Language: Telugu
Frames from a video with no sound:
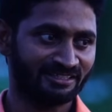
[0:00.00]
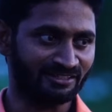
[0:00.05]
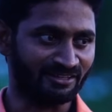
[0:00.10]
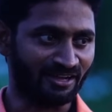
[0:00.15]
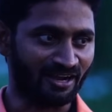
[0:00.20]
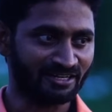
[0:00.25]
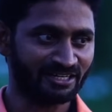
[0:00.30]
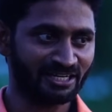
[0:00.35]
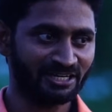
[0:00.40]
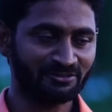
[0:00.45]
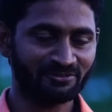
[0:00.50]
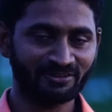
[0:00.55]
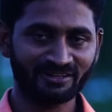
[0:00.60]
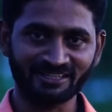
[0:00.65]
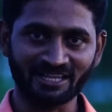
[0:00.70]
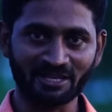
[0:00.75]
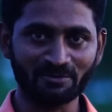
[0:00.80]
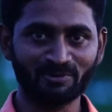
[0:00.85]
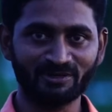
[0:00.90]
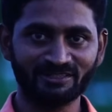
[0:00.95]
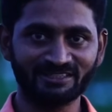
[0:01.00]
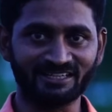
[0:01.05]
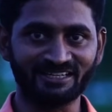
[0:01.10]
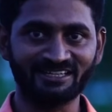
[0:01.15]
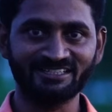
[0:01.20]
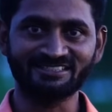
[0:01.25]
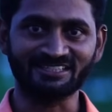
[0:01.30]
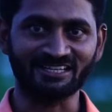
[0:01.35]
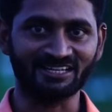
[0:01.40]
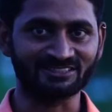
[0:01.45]
నాటు వీడియో అనేది
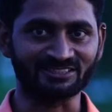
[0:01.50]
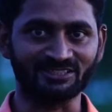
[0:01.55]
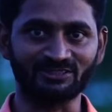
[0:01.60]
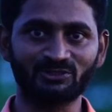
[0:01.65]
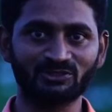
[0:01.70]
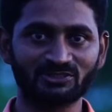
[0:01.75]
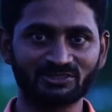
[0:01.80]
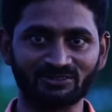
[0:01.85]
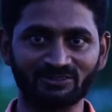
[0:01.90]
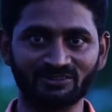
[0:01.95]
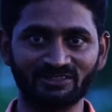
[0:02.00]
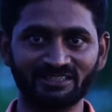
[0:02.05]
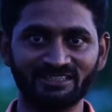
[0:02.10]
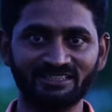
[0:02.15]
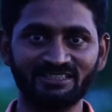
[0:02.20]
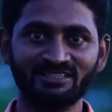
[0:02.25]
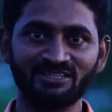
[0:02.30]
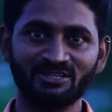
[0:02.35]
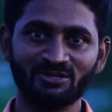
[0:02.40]
అయిపోయిందండి చాలా సంతోషంగా ఉంది